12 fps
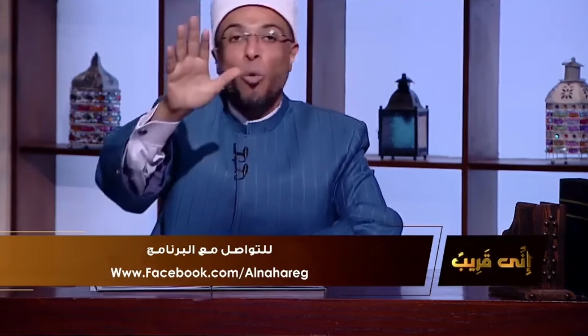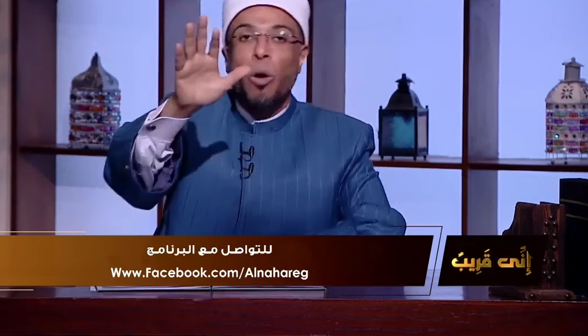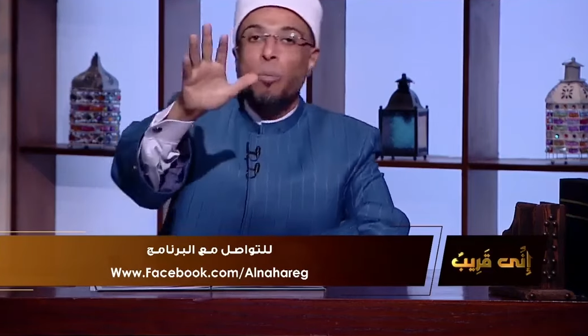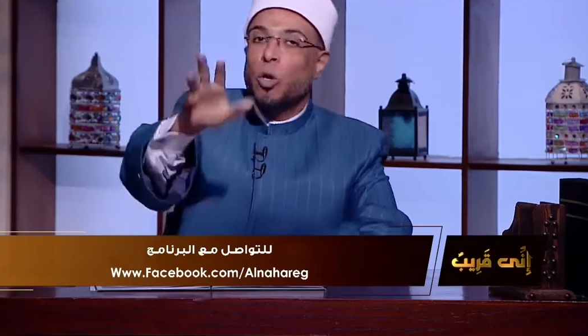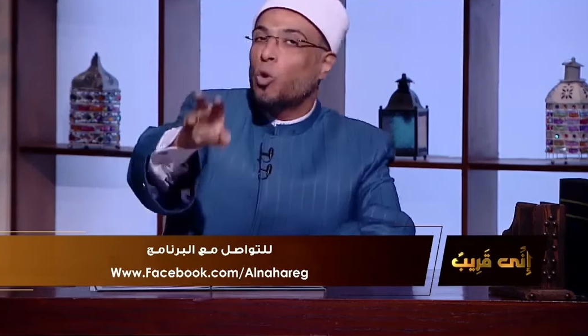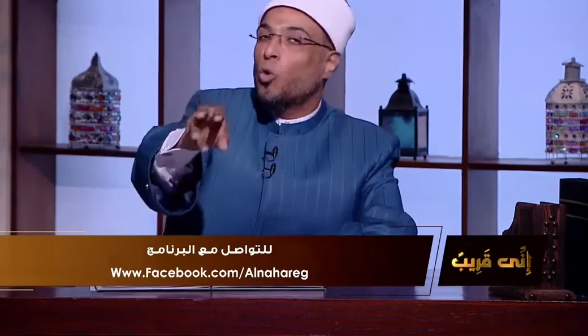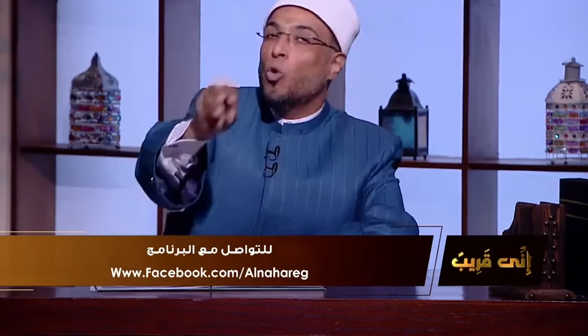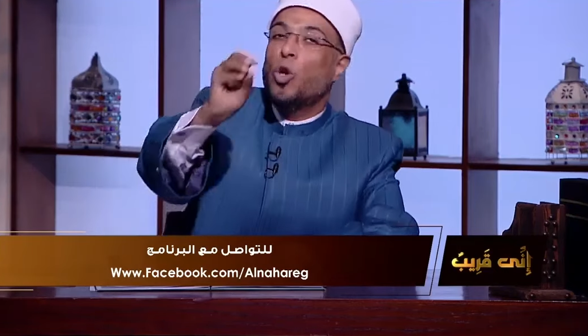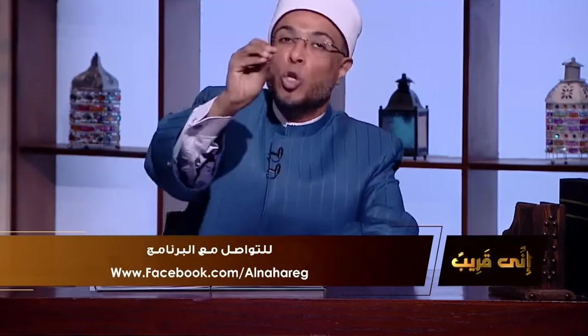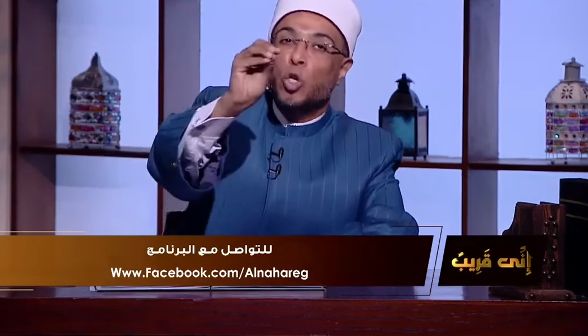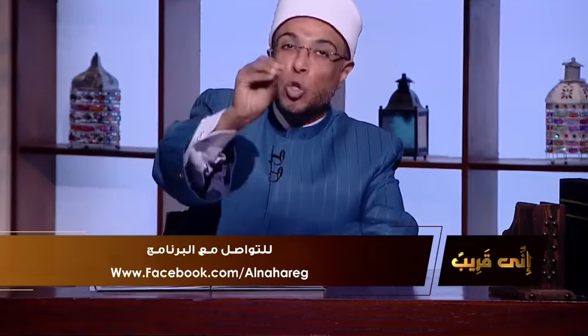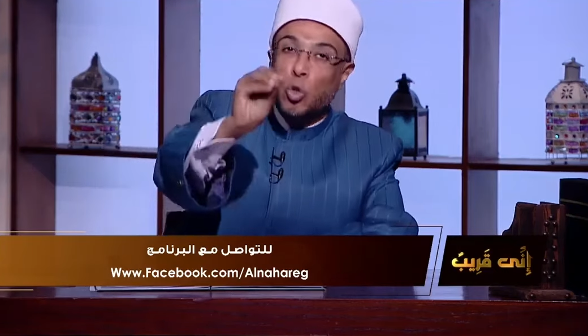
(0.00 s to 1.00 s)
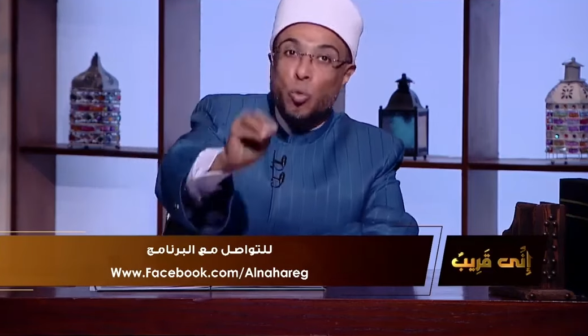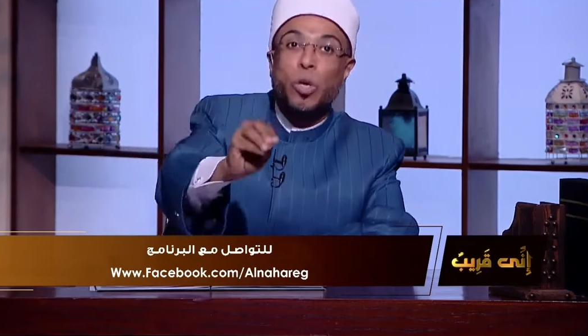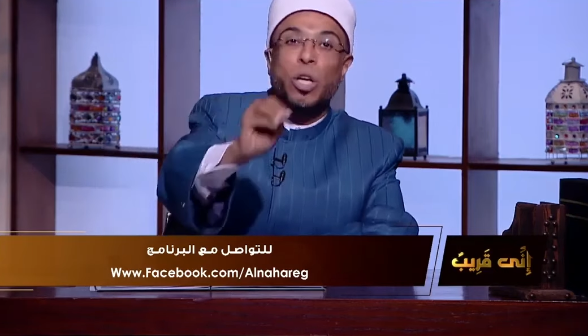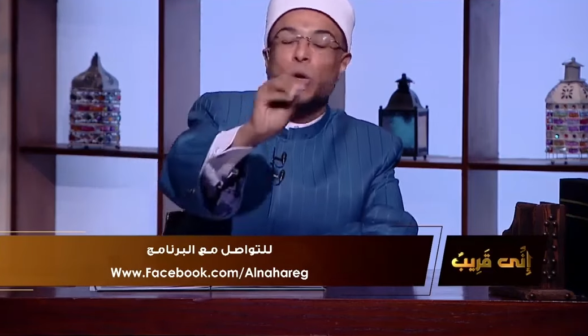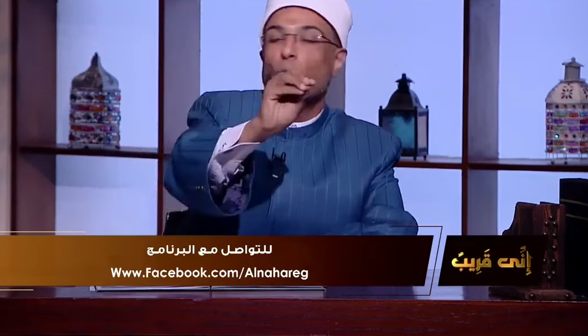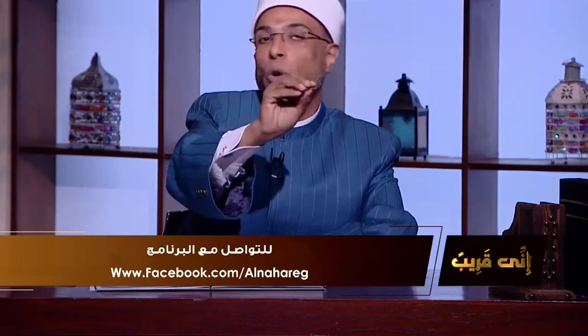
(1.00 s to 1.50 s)
ومن كل
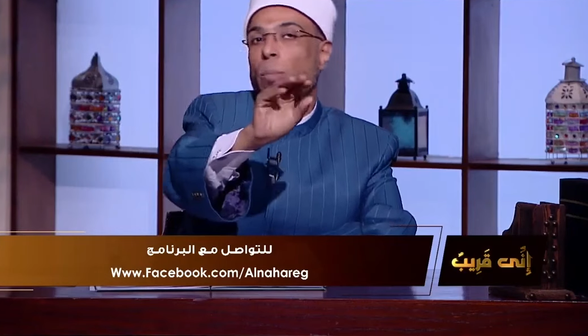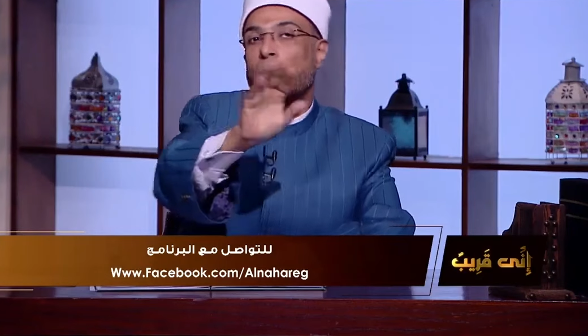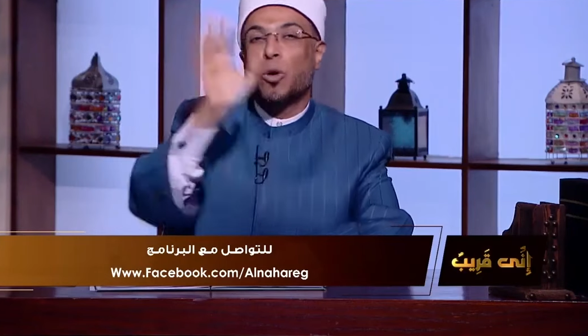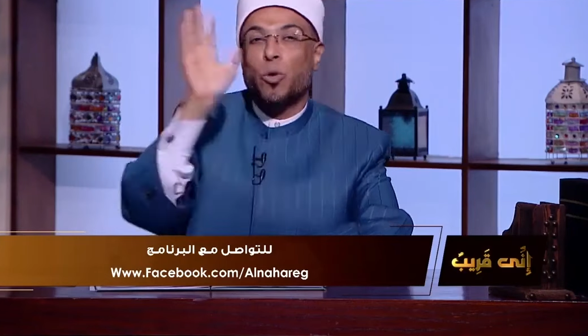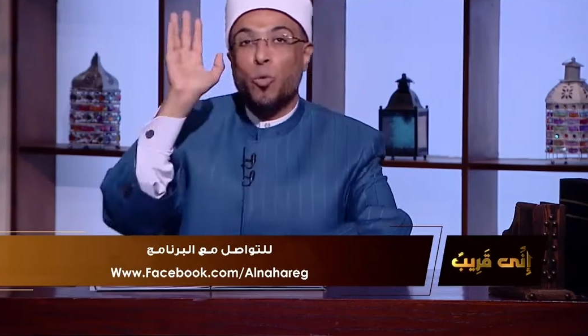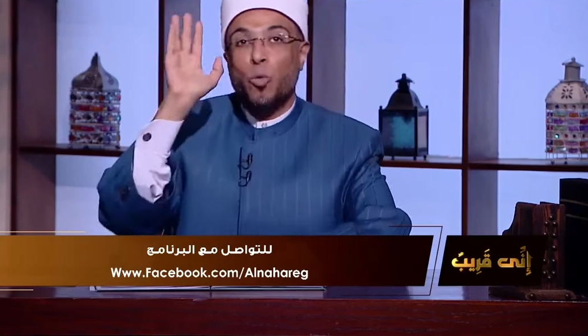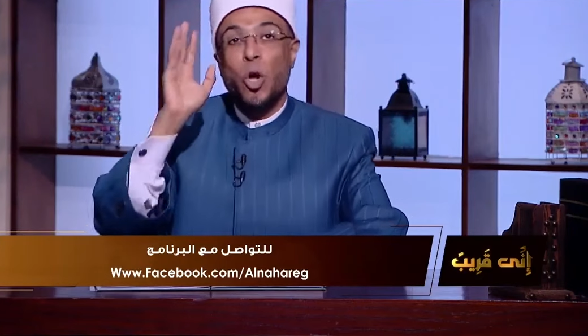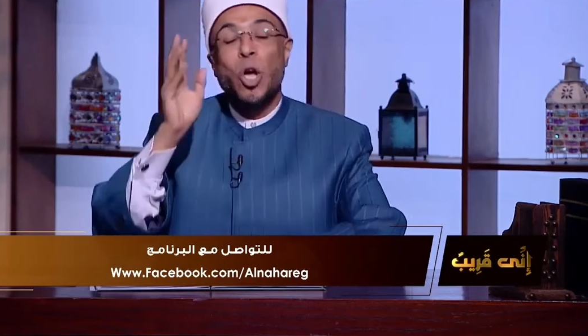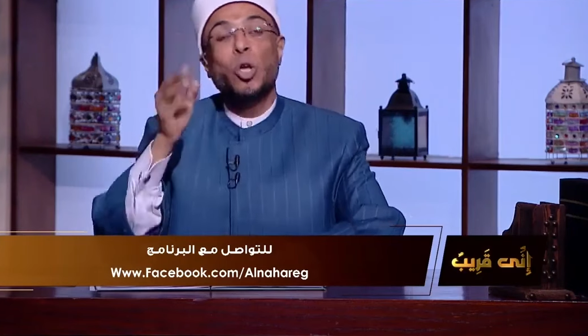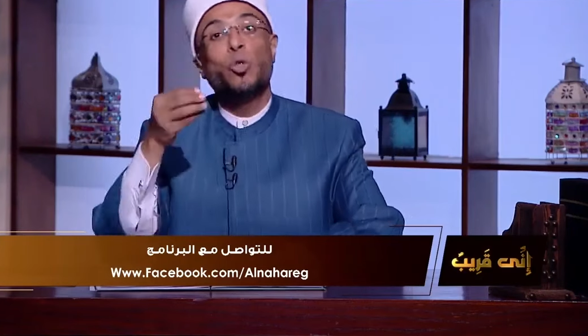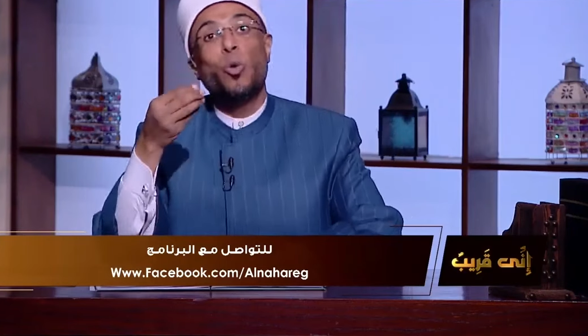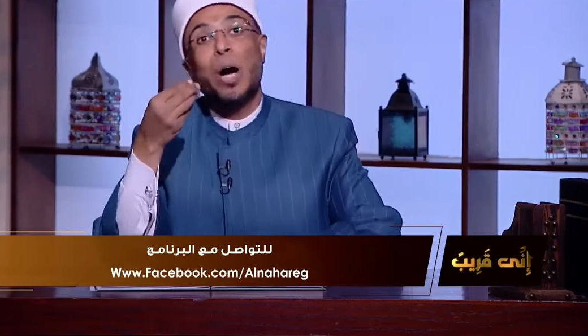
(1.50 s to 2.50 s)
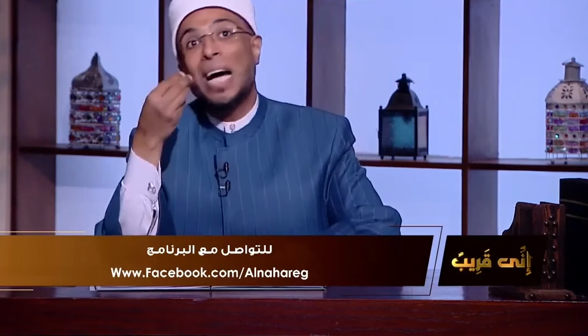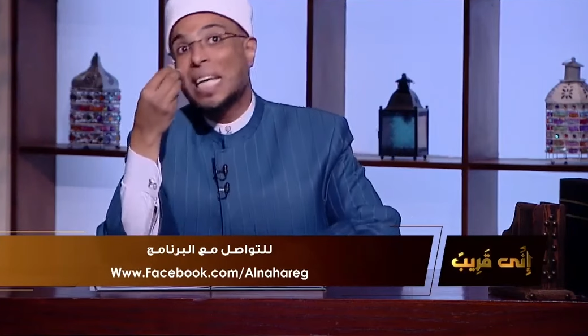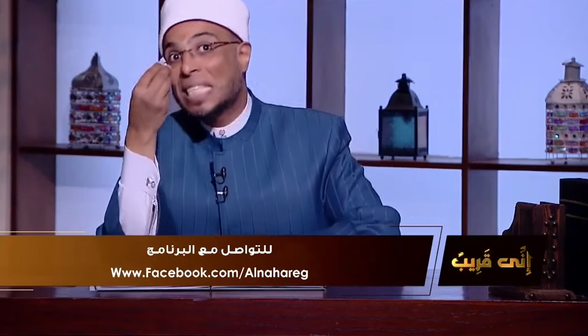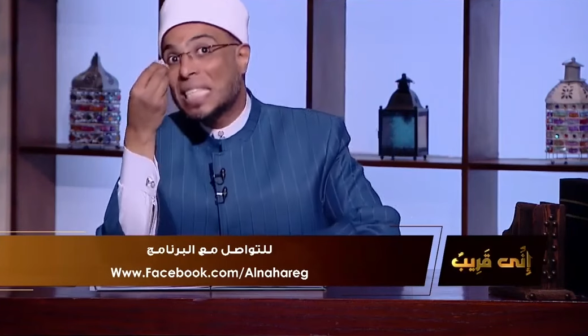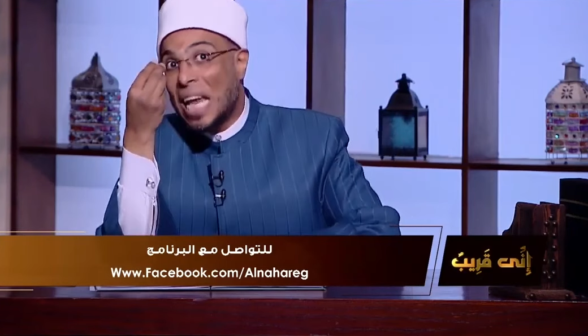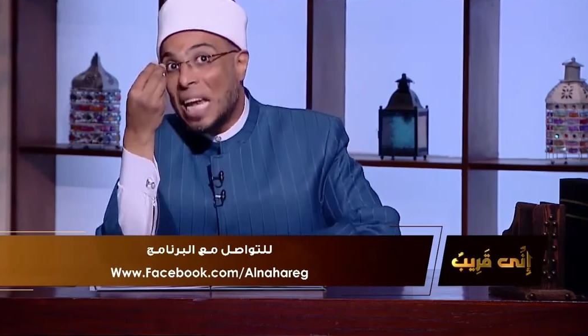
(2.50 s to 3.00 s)
سوء ومكروه
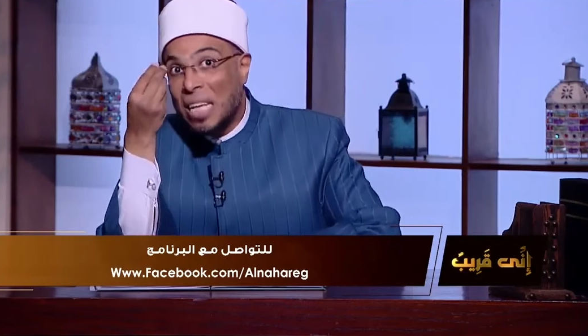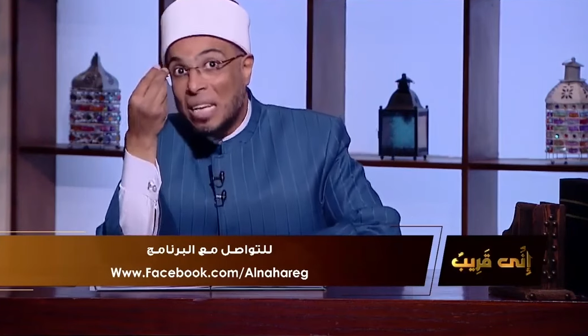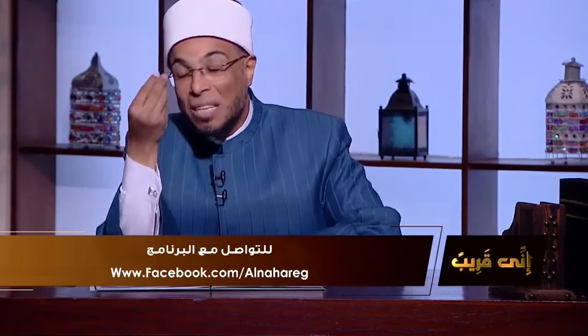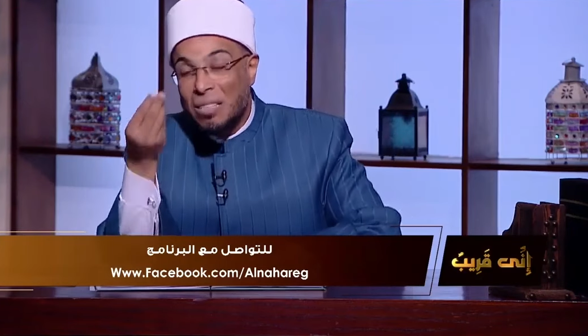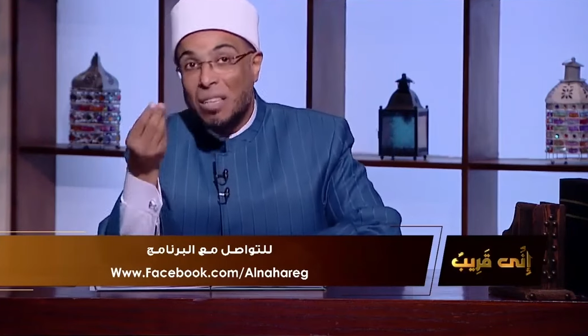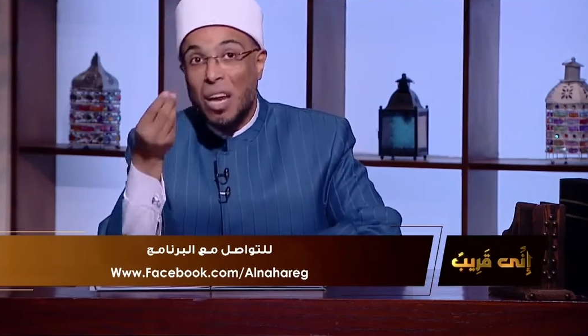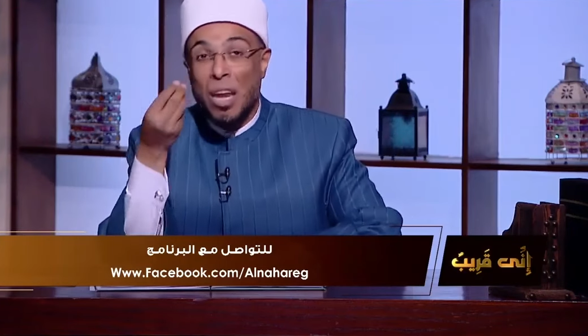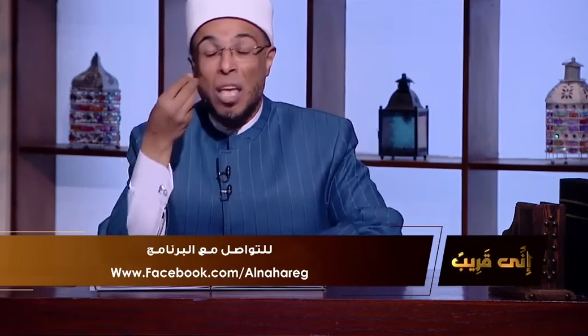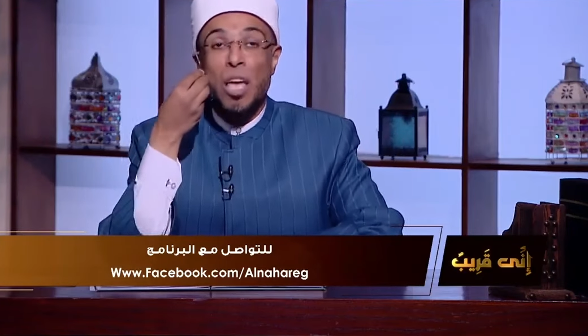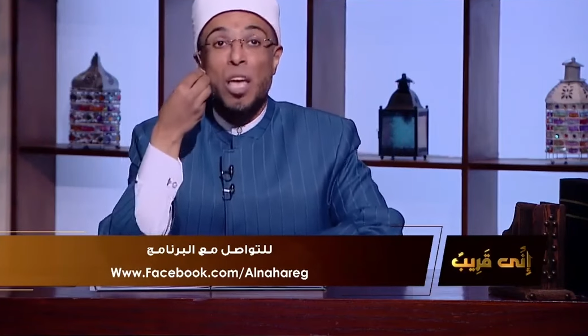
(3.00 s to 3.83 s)
دعاء سهل جدا